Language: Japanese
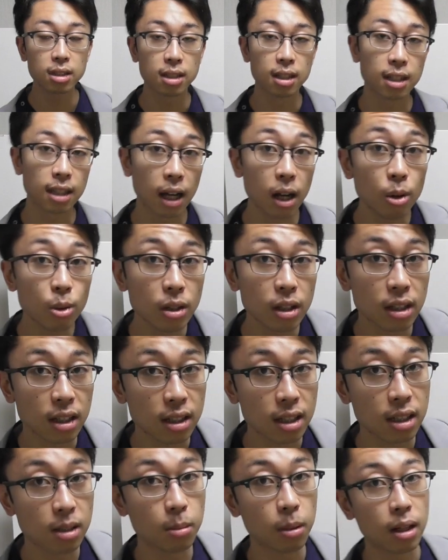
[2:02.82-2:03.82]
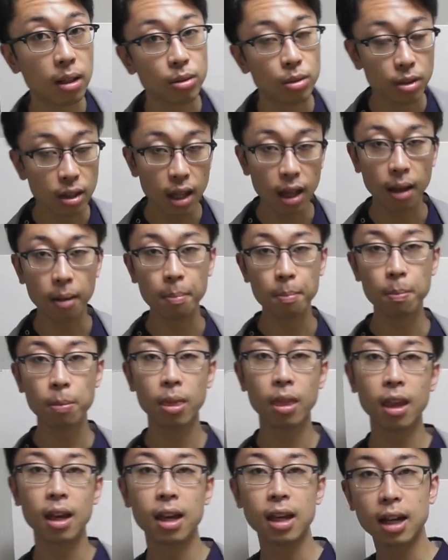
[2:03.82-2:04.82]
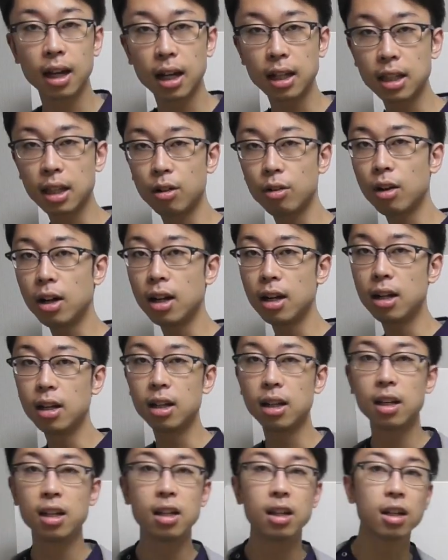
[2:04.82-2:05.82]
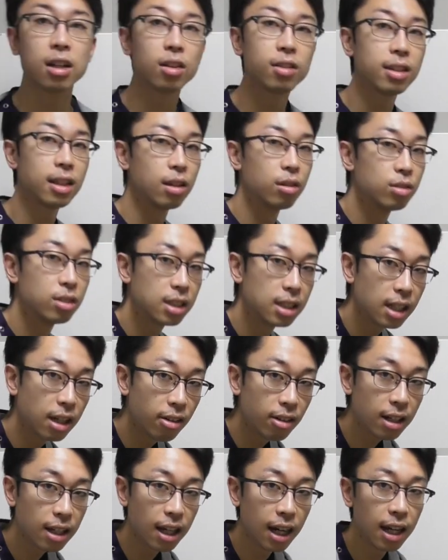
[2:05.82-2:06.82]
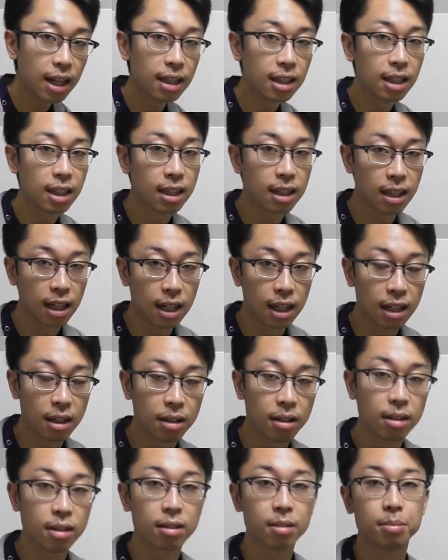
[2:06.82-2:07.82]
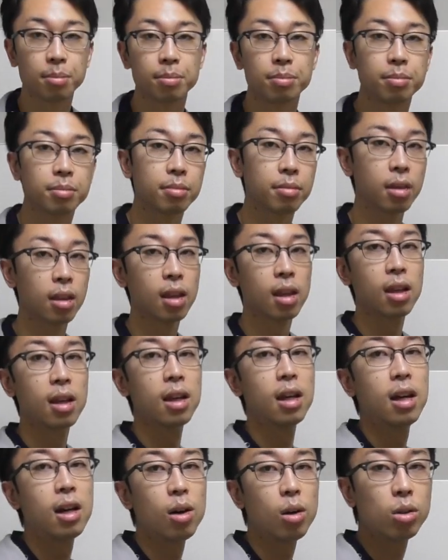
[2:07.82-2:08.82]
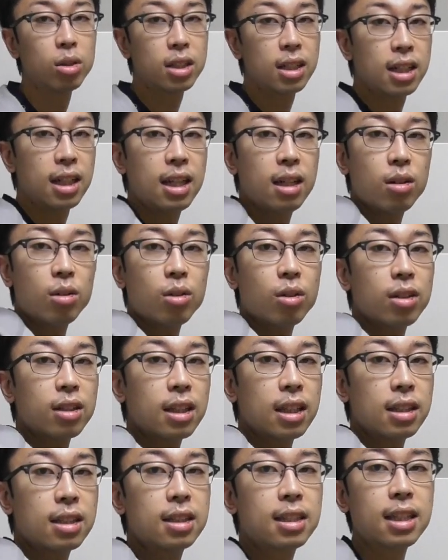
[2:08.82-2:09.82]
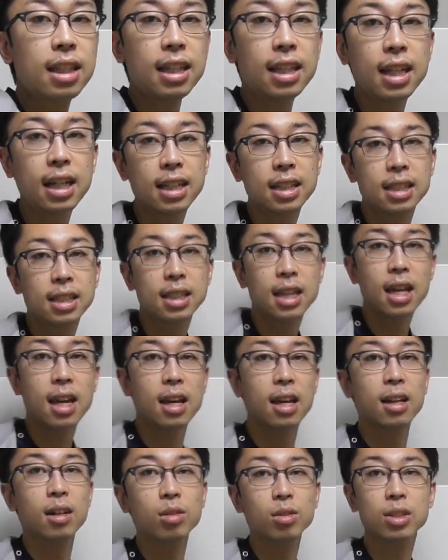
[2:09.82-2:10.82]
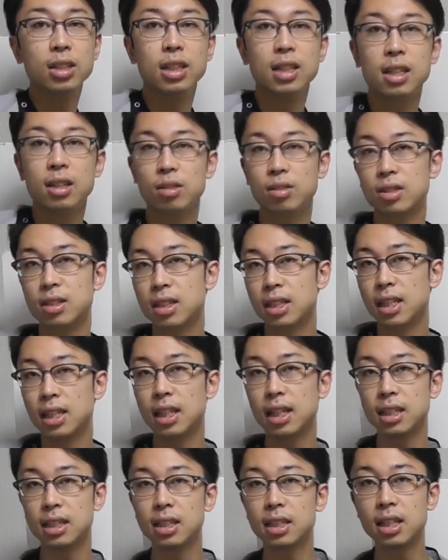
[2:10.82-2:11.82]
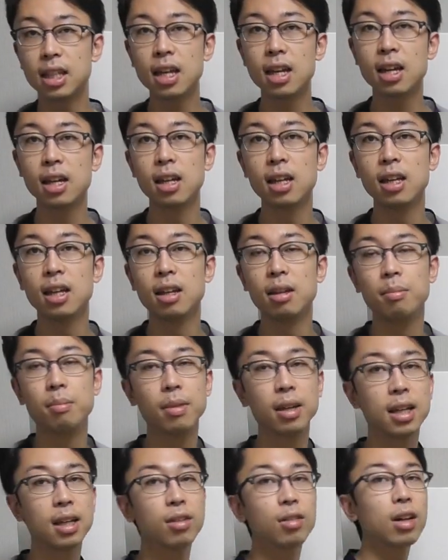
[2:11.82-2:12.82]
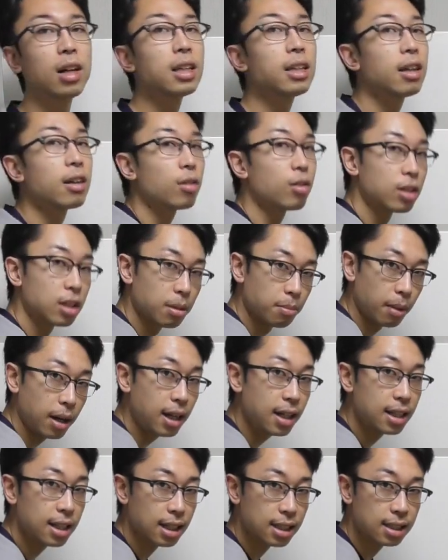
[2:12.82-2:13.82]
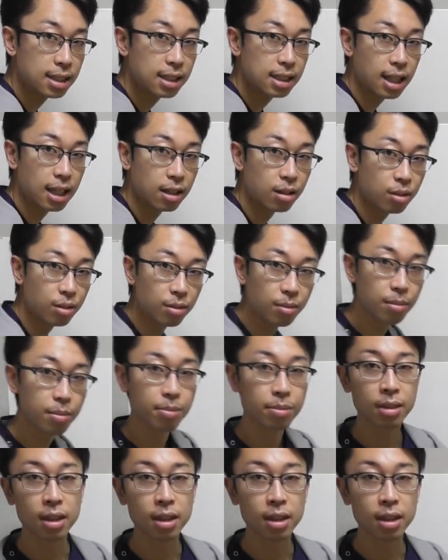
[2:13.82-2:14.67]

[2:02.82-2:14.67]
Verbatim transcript: れずに倒れてしまうので肩はこうやって内側に入っていったりお尻をこうやって突き出してお尻を突き出して右の肩をこうやって前に出していく